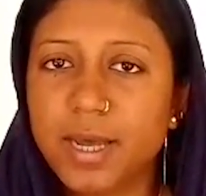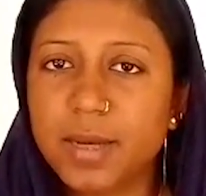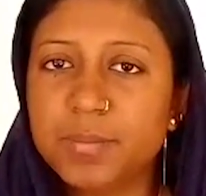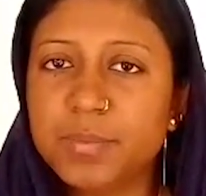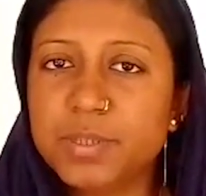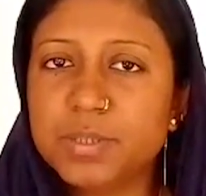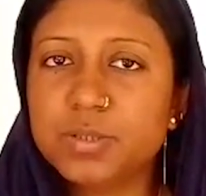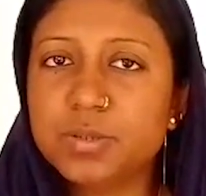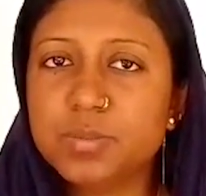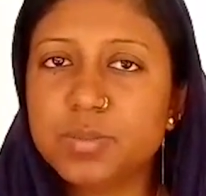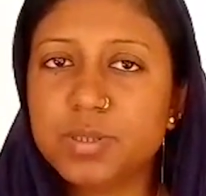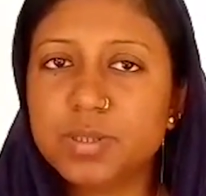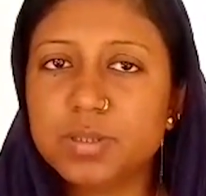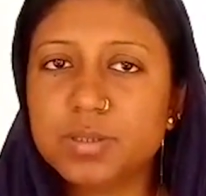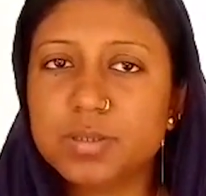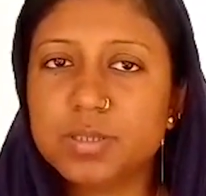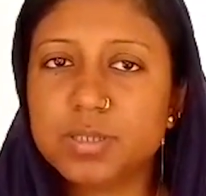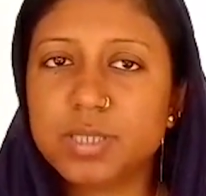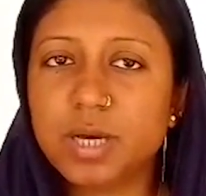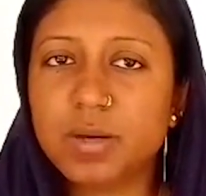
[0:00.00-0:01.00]
এমনি তুমি
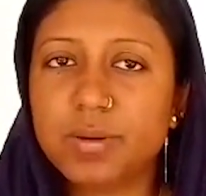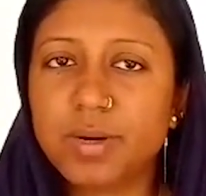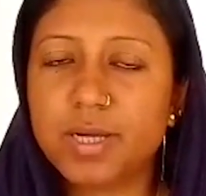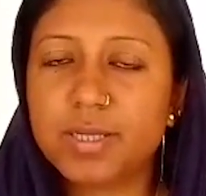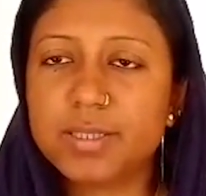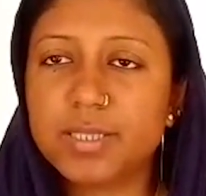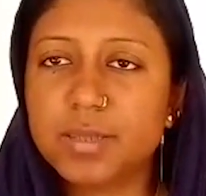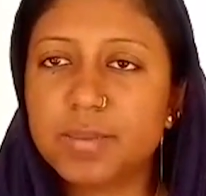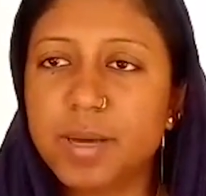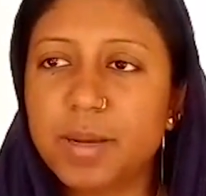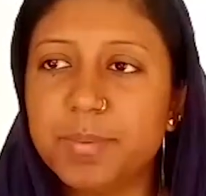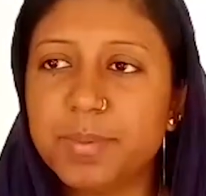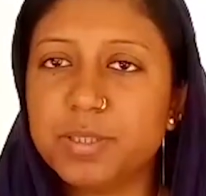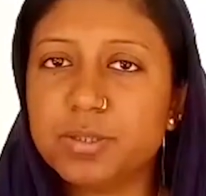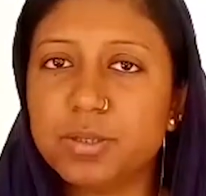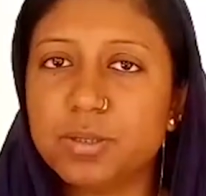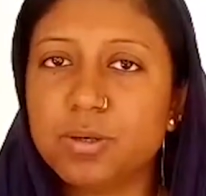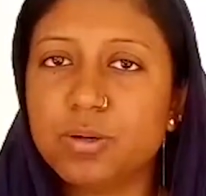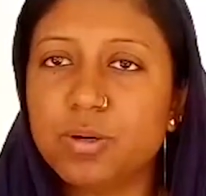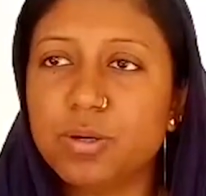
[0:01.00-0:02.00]
জিতাও না যেভাবে
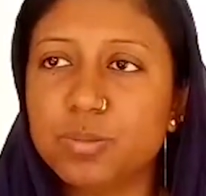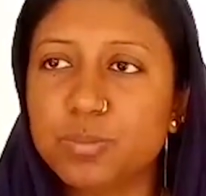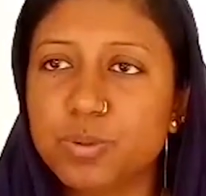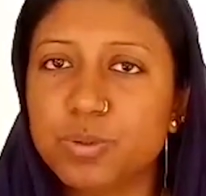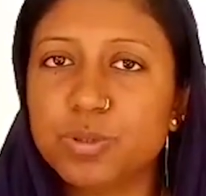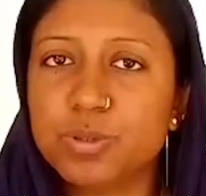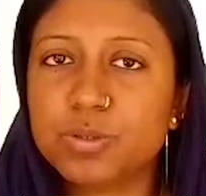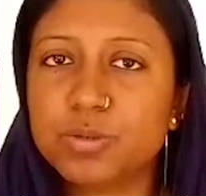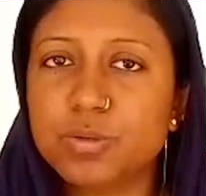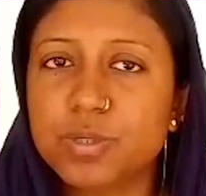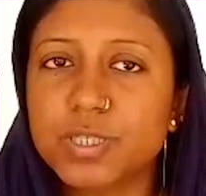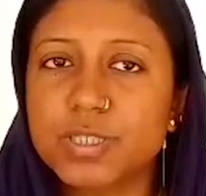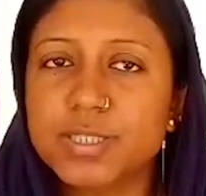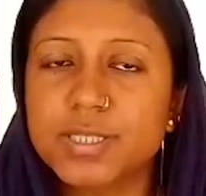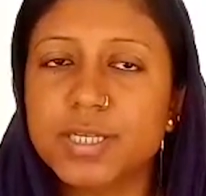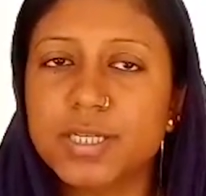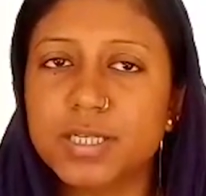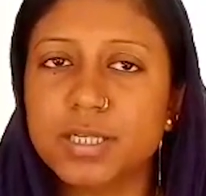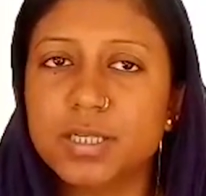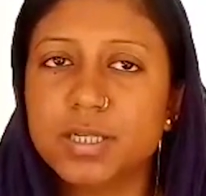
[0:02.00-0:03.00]
জনগণ ভোট
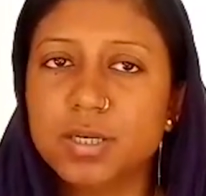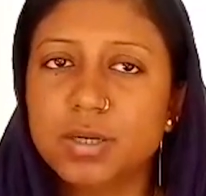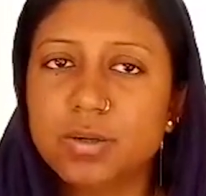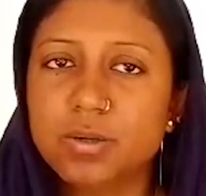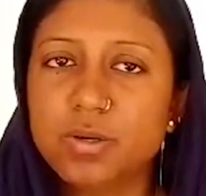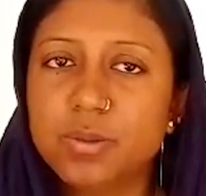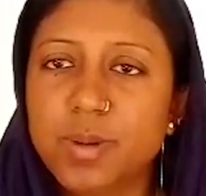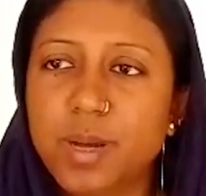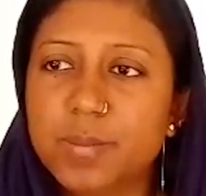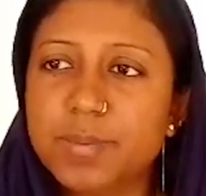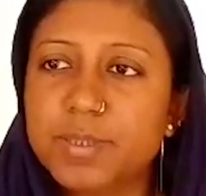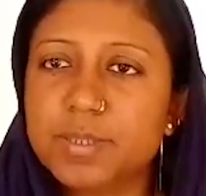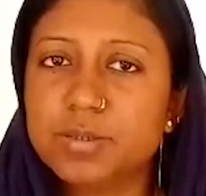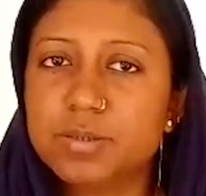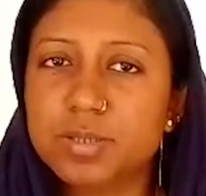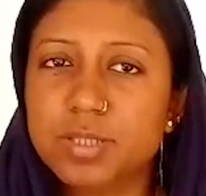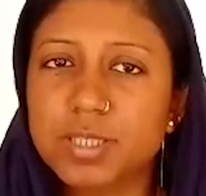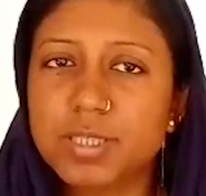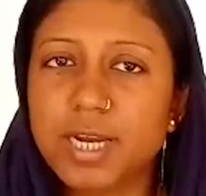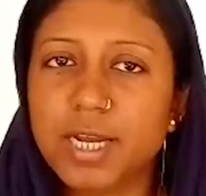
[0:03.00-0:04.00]
করেছে ওইভাবে
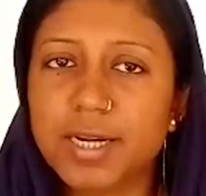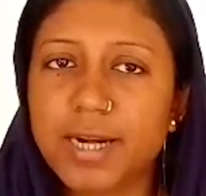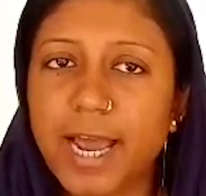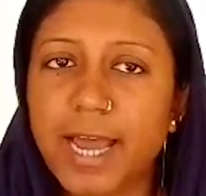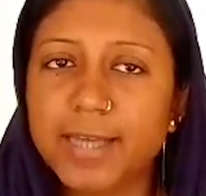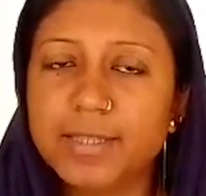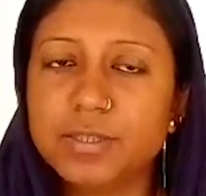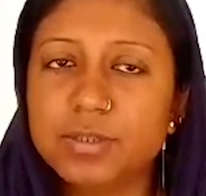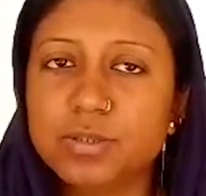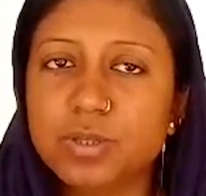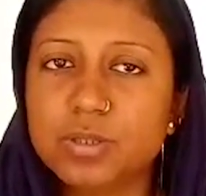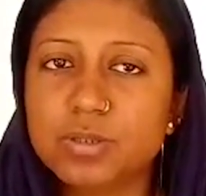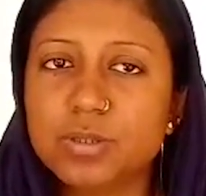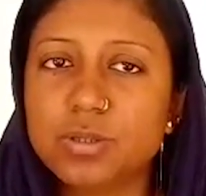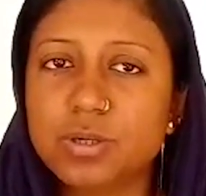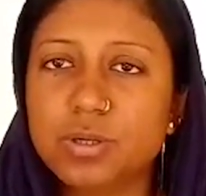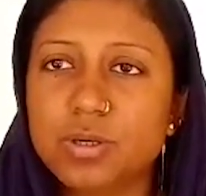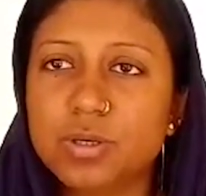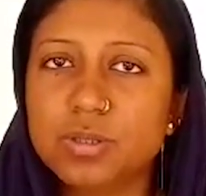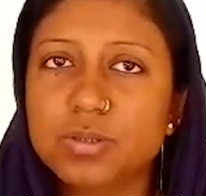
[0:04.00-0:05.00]
যেটা রায় দিত
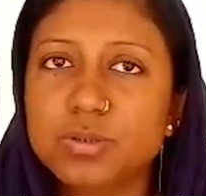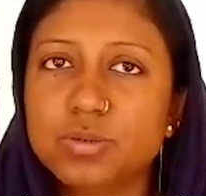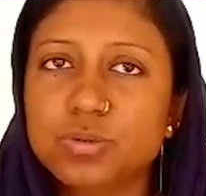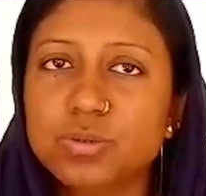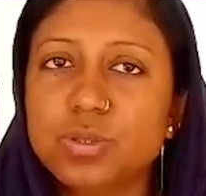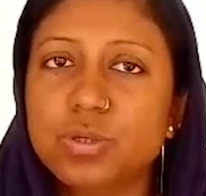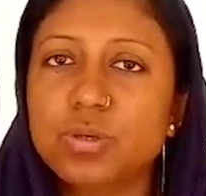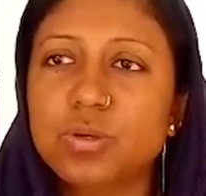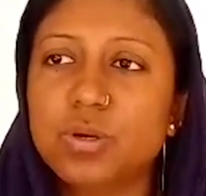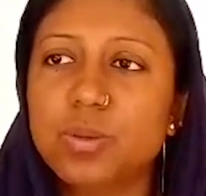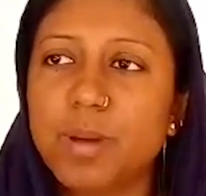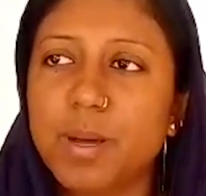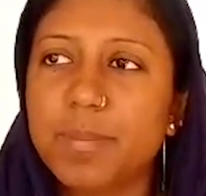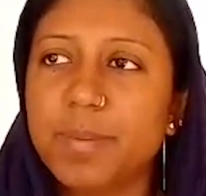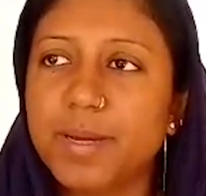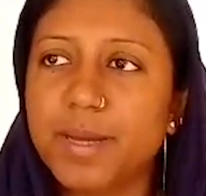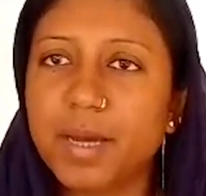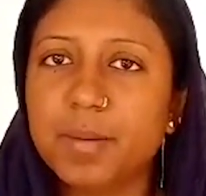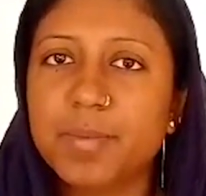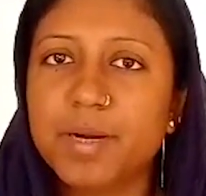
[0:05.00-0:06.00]
জনগণ দুজন
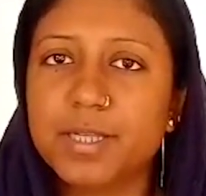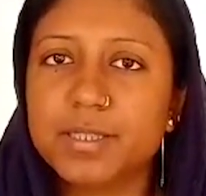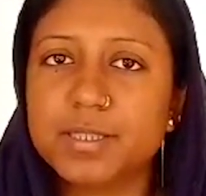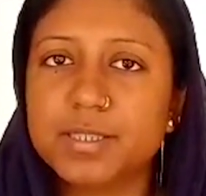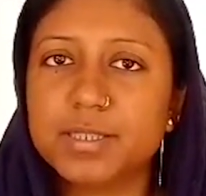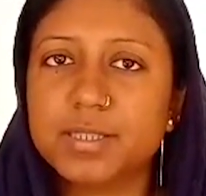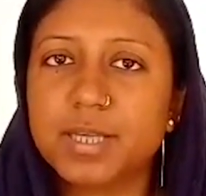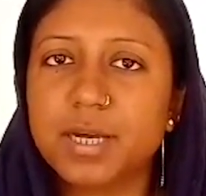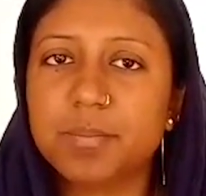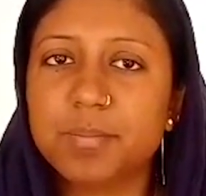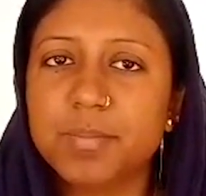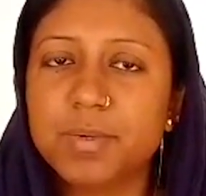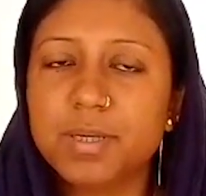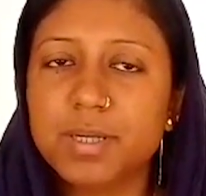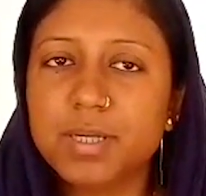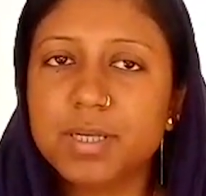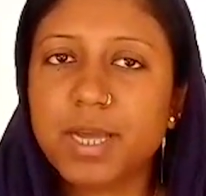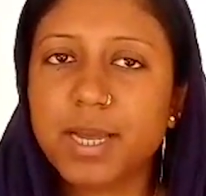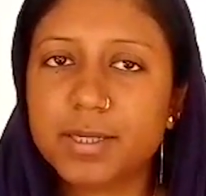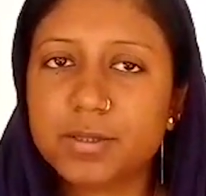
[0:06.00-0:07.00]
ওইভাবেই আমরা জিততাম
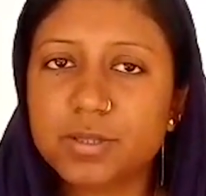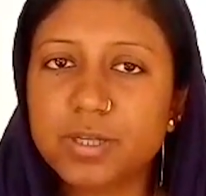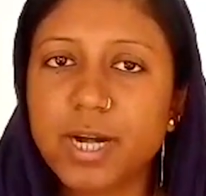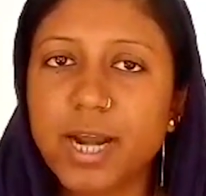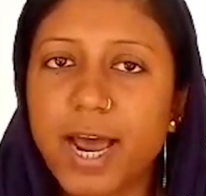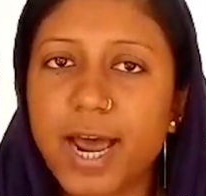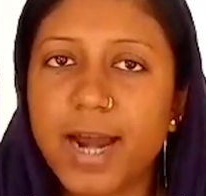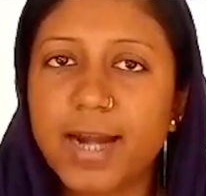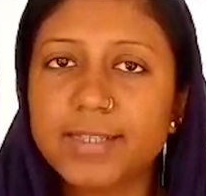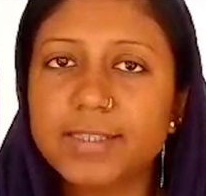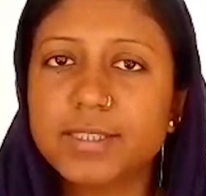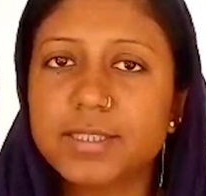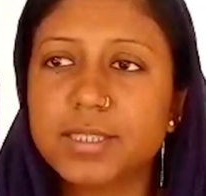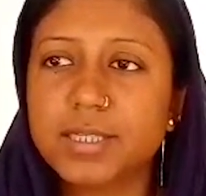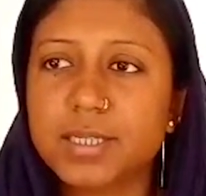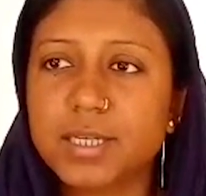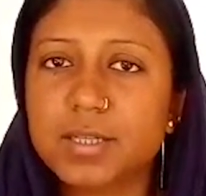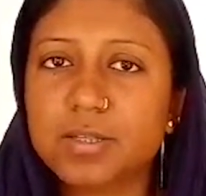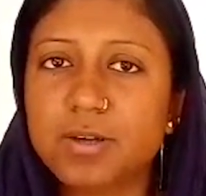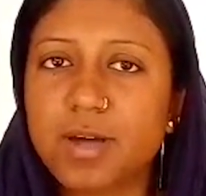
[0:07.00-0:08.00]
একজনের হার জিত
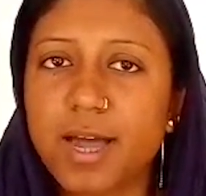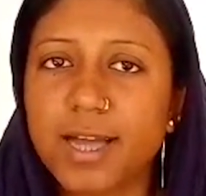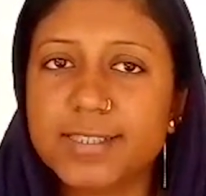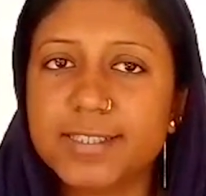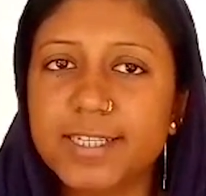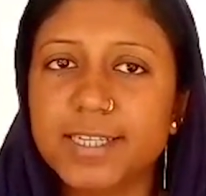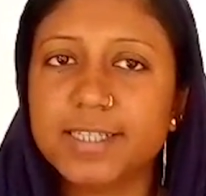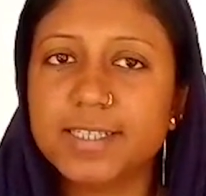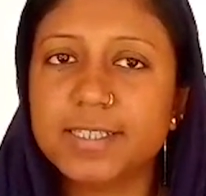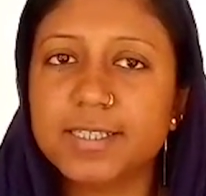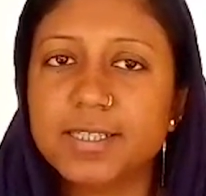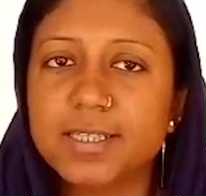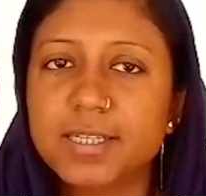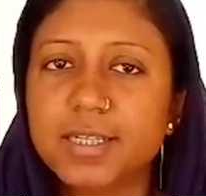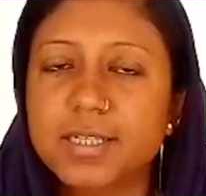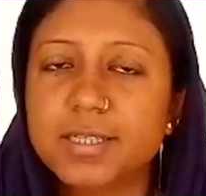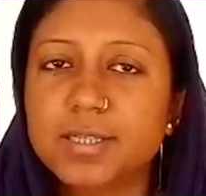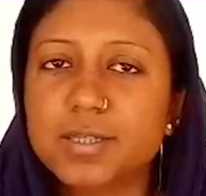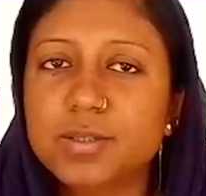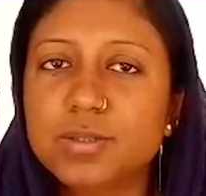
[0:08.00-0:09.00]
এটা তো আছেই
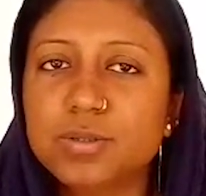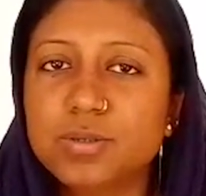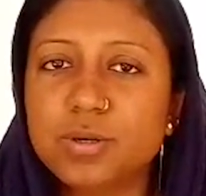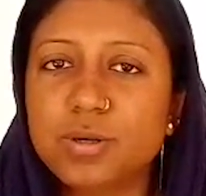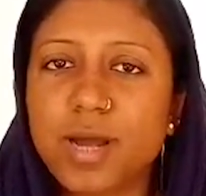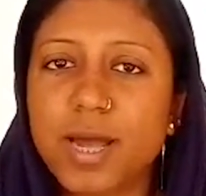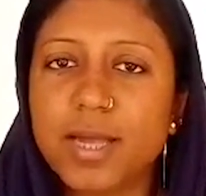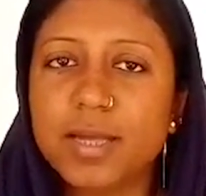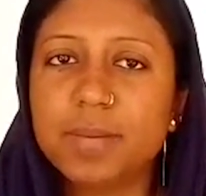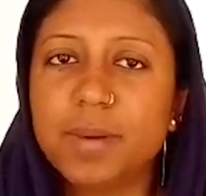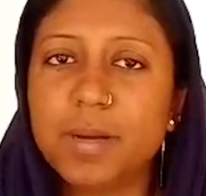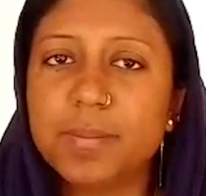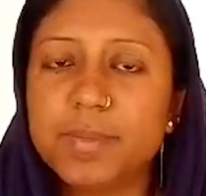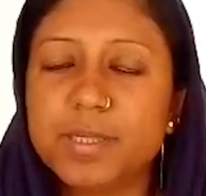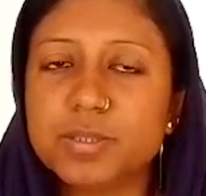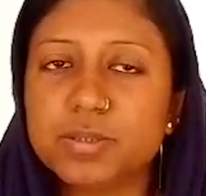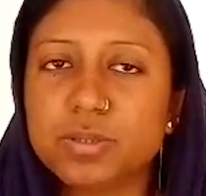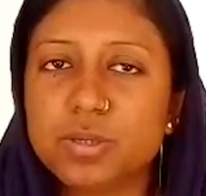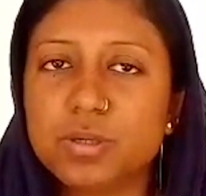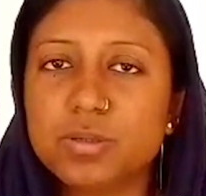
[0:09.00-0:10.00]
কিন্তু ওরা
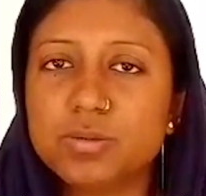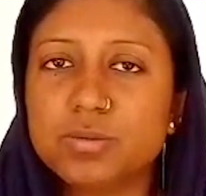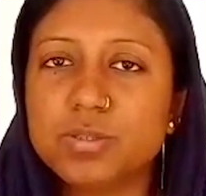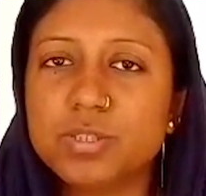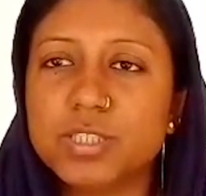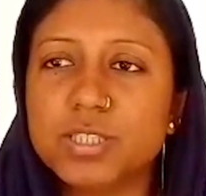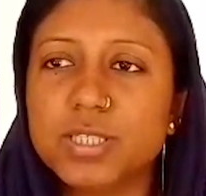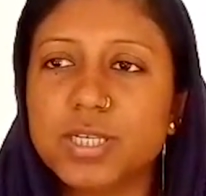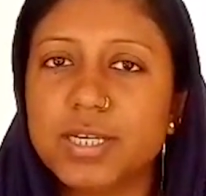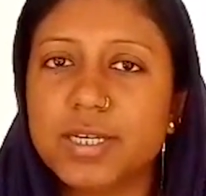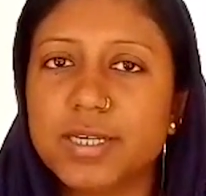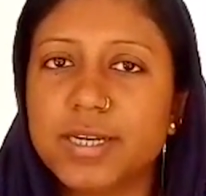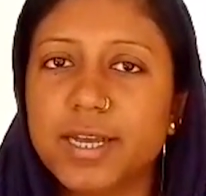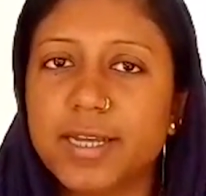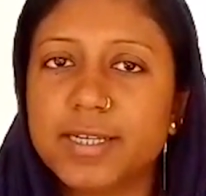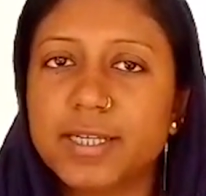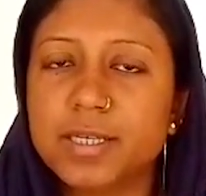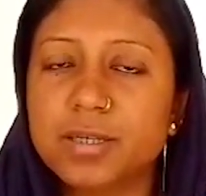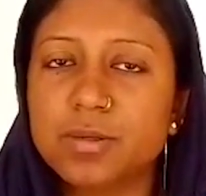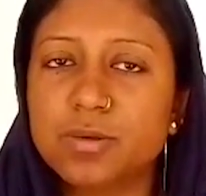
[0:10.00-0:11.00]
এইভাবে ছক কষিয়ে
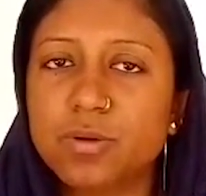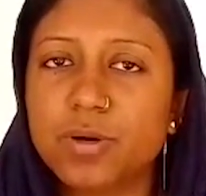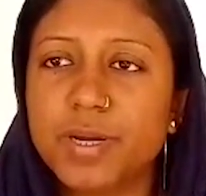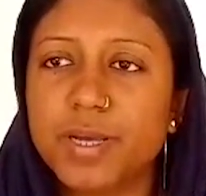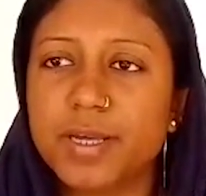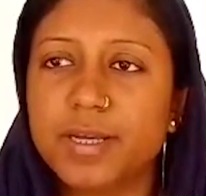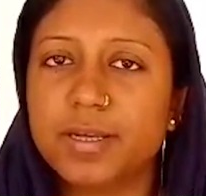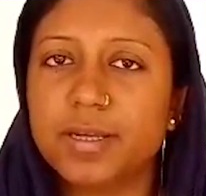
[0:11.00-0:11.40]
র্যাগিং করে